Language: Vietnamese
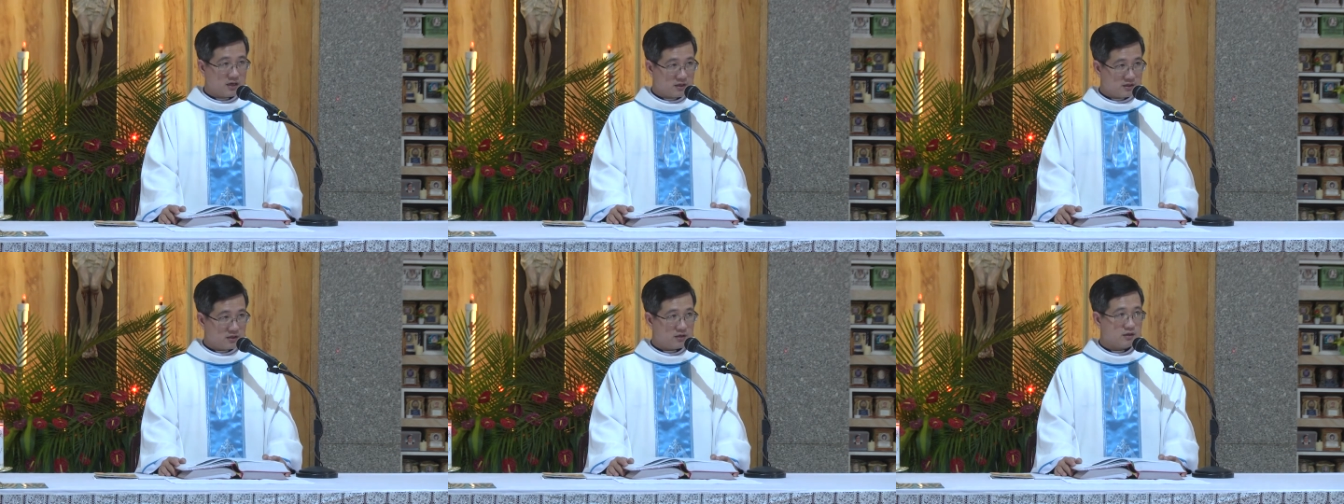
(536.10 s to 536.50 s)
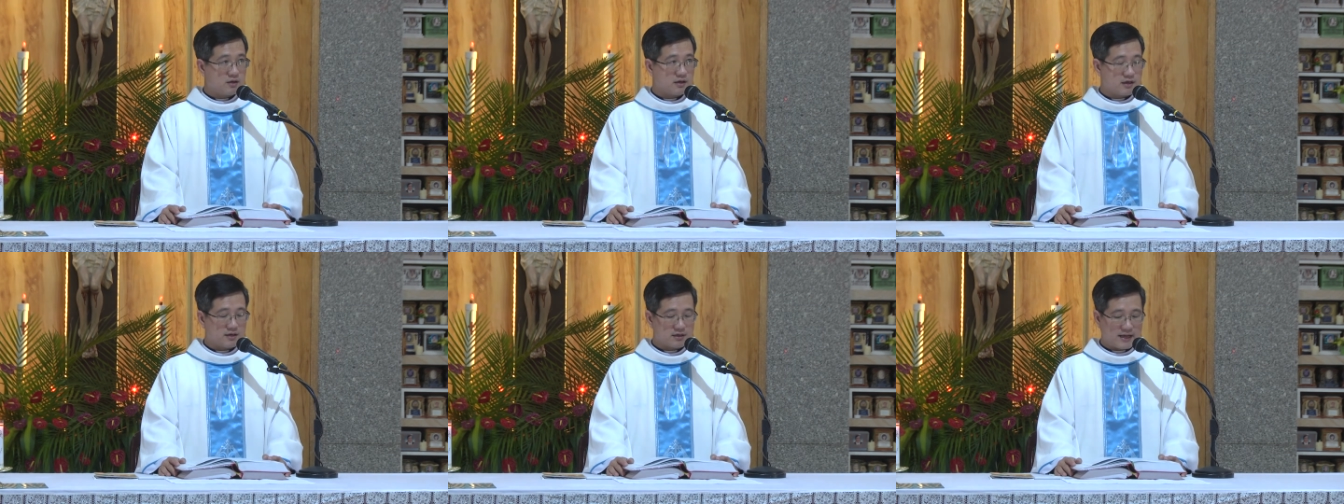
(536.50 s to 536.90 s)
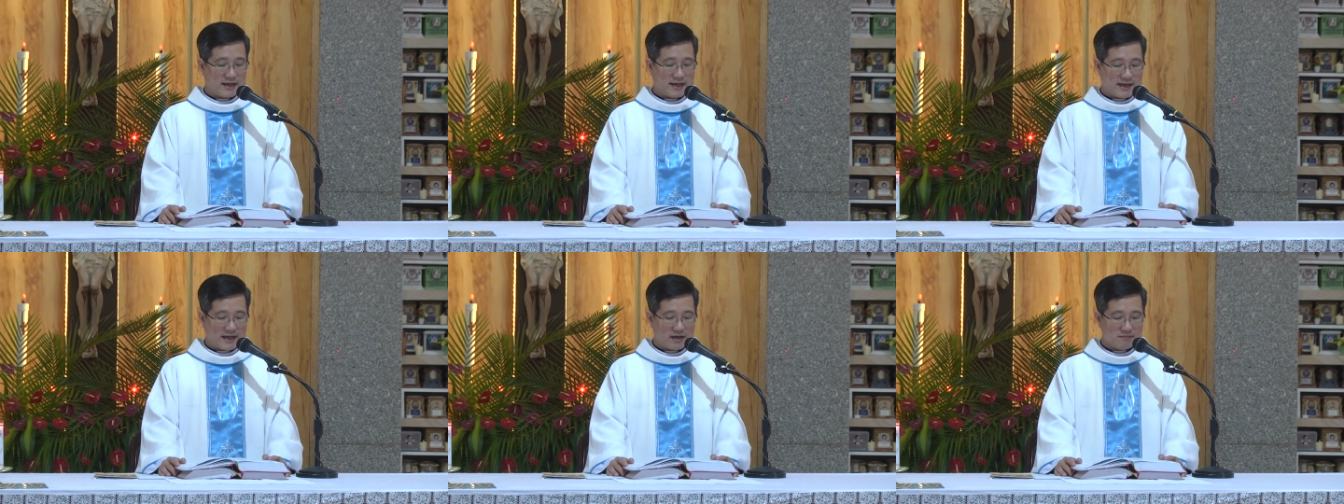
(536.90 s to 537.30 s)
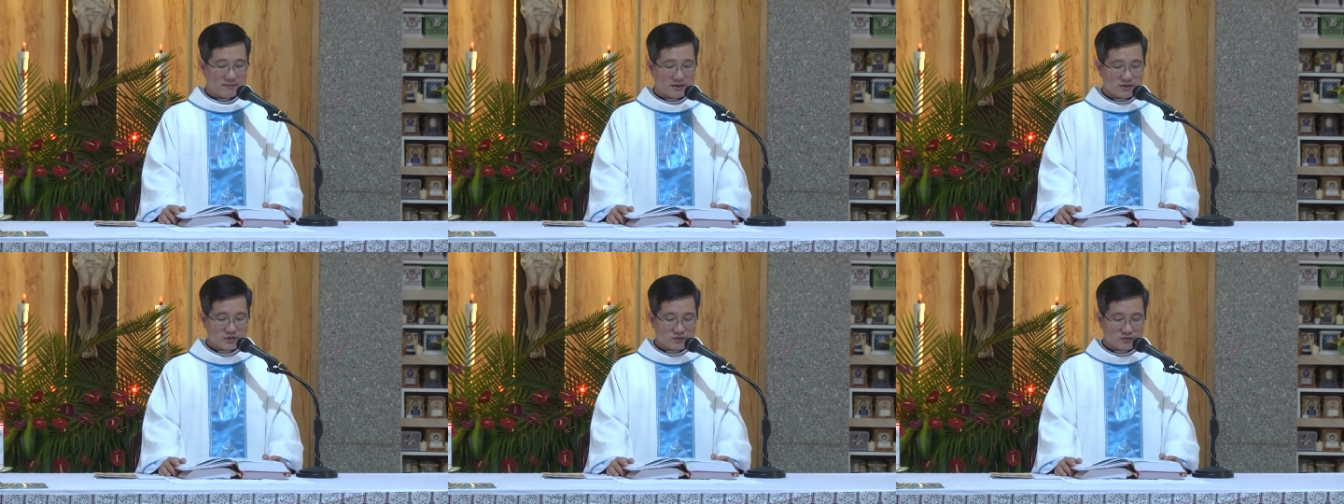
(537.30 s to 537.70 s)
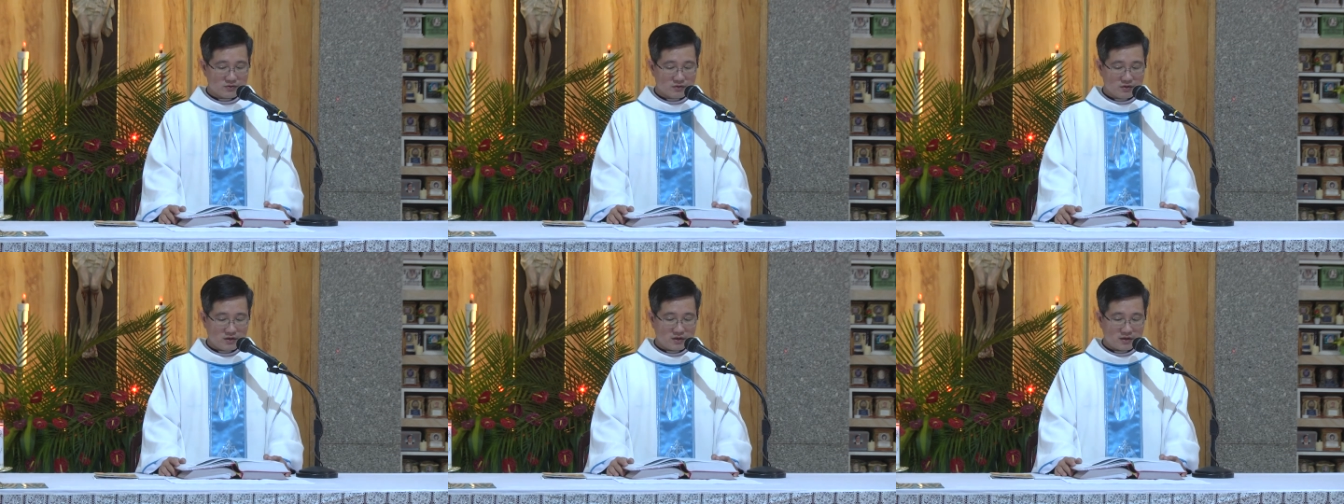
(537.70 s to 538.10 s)
đấng đã hạ mình
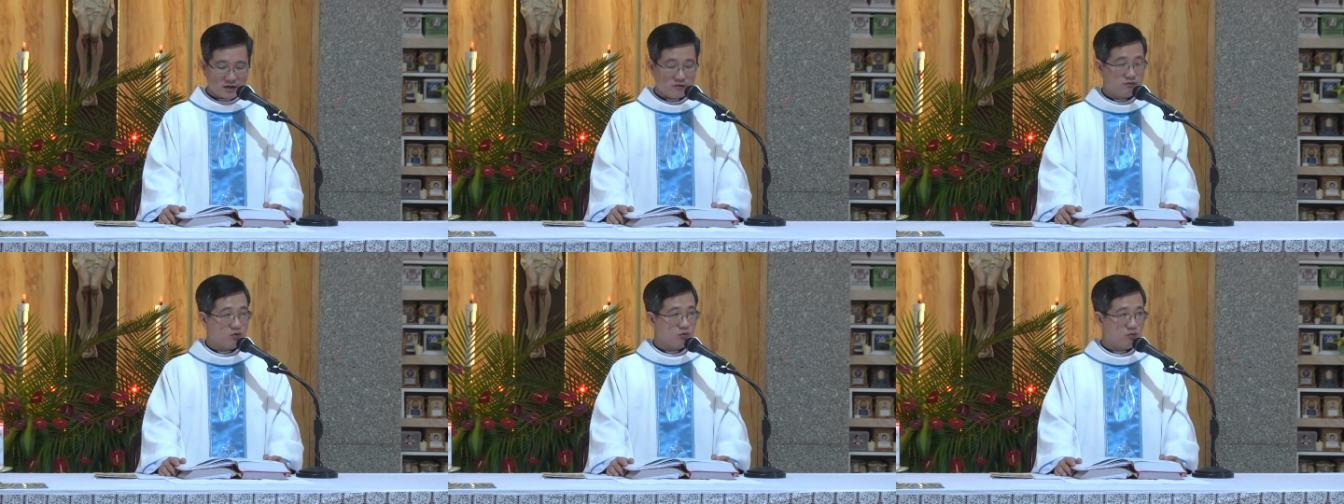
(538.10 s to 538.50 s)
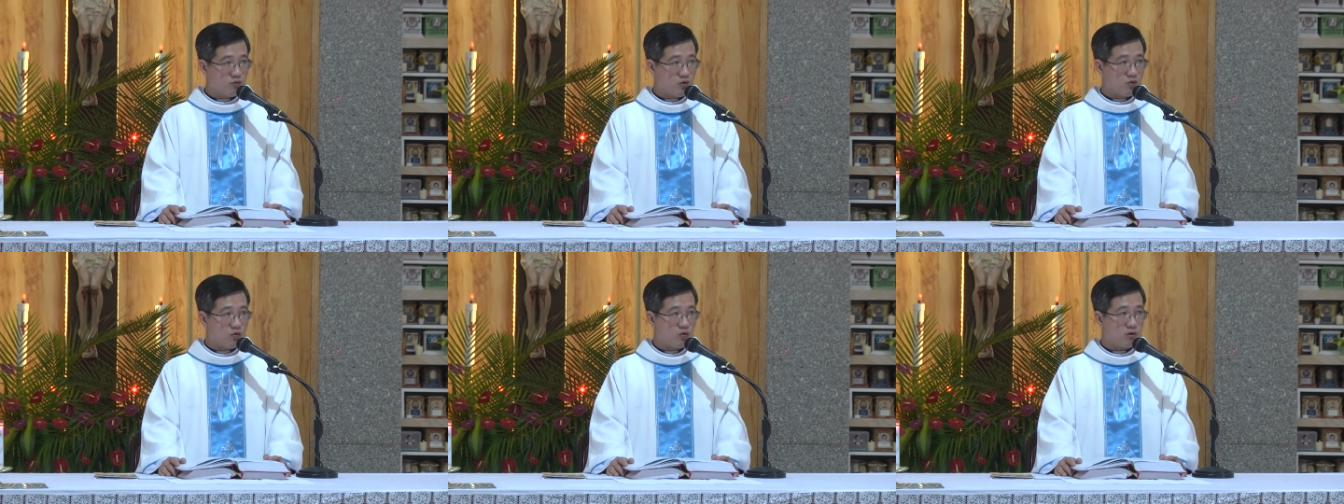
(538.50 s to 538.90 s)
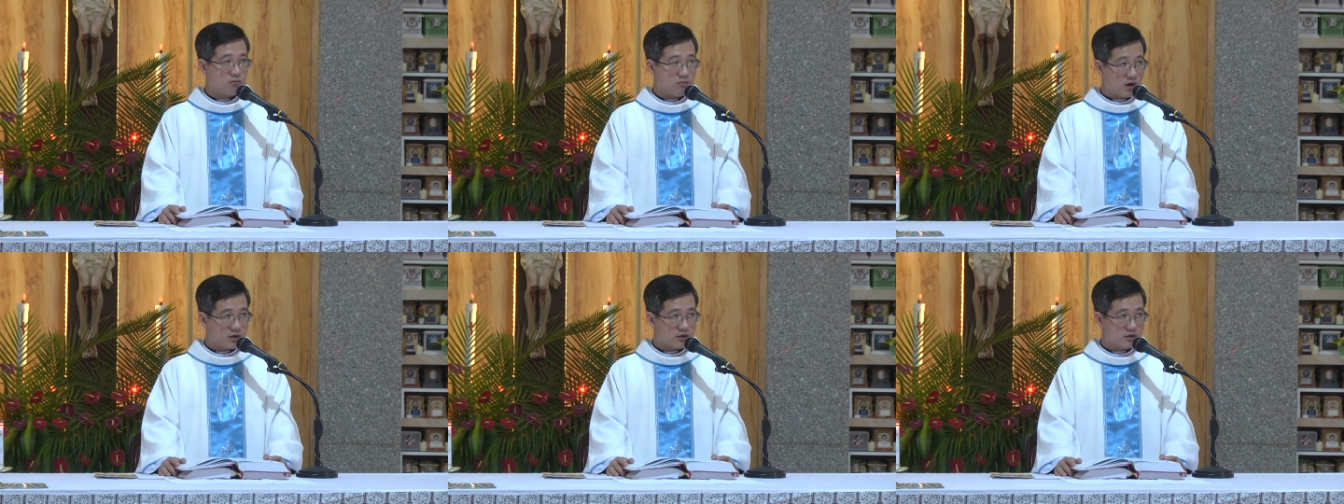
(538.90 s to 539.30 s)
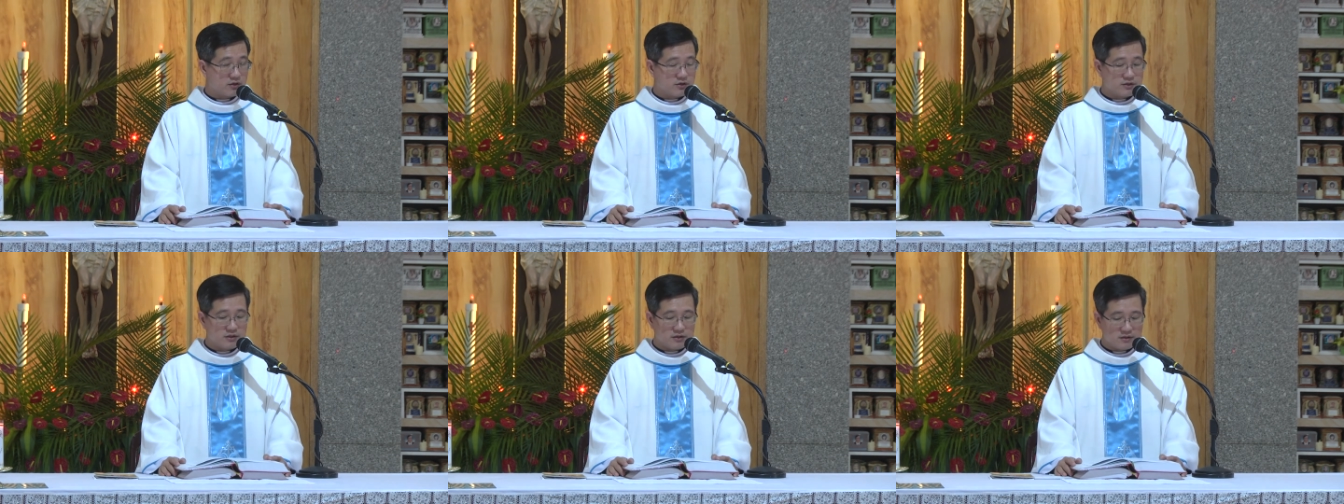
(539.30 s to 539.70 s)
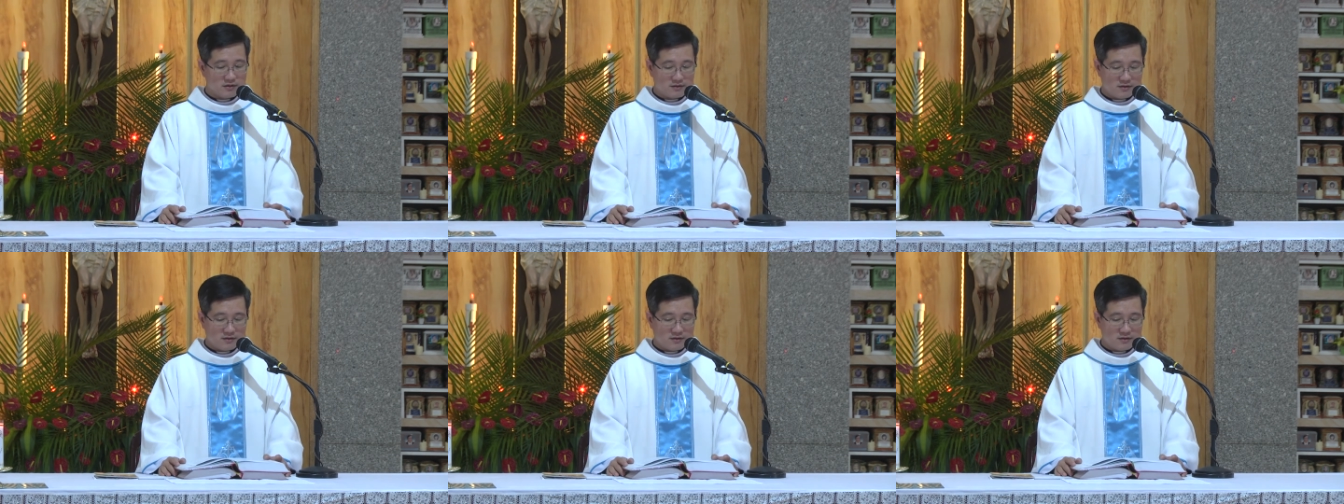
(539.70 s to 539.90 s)
xuống để phục vụ mọi người.